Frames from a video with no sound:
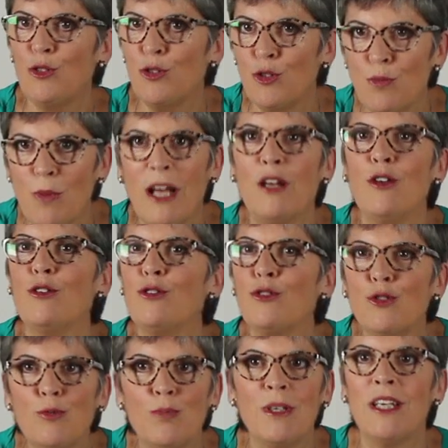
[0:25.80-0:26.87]
sus manos,
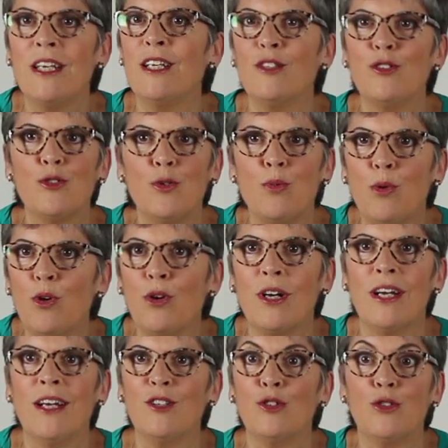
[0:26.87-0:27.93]
sus pies, su
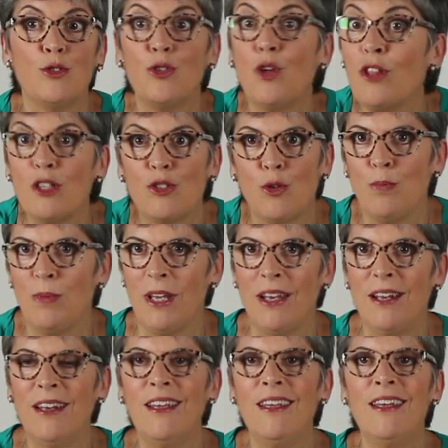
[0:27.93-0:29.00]
boca, toda su
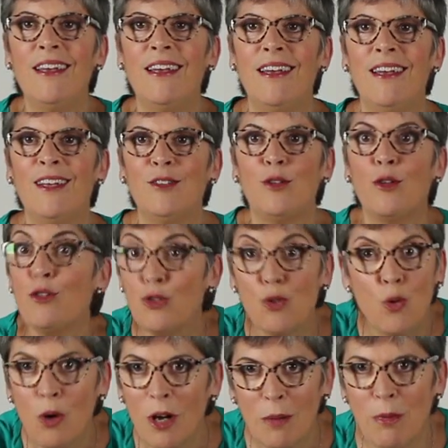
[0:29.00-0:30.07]
piel eh, todo
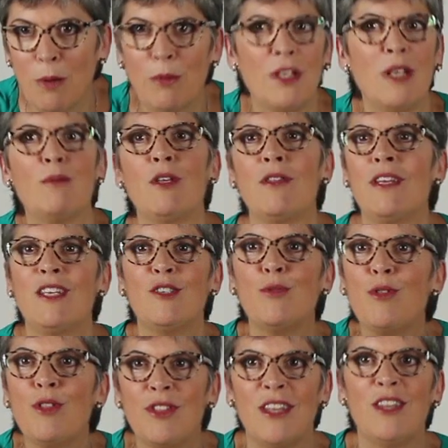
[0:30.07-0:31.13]
su cuerpo, podríamos decir, es
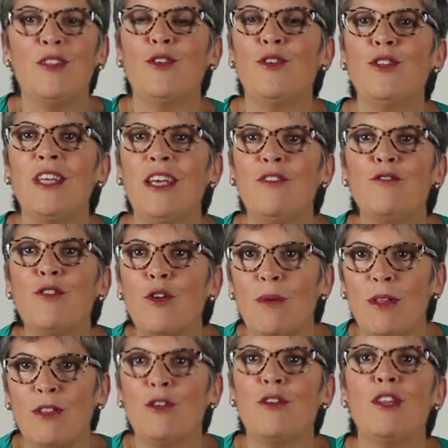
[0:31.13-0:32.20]
un centro de
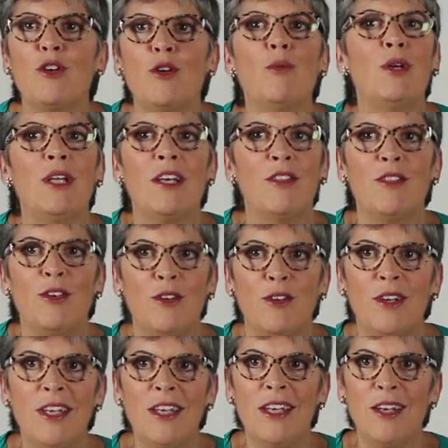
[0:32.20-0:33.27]
información y de
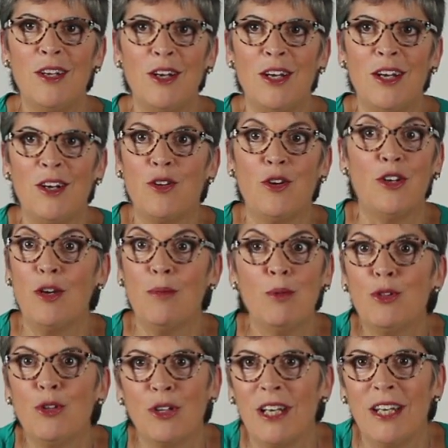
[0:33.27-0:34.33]
comunicación eh, con el
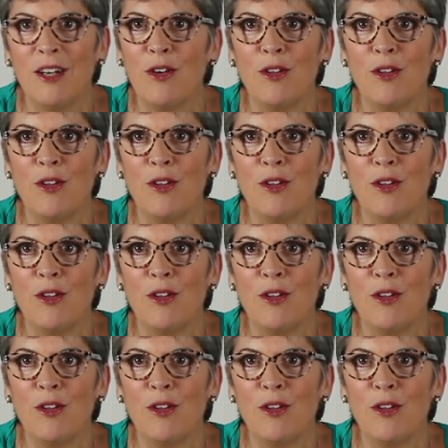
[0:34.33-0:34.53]
mundo que le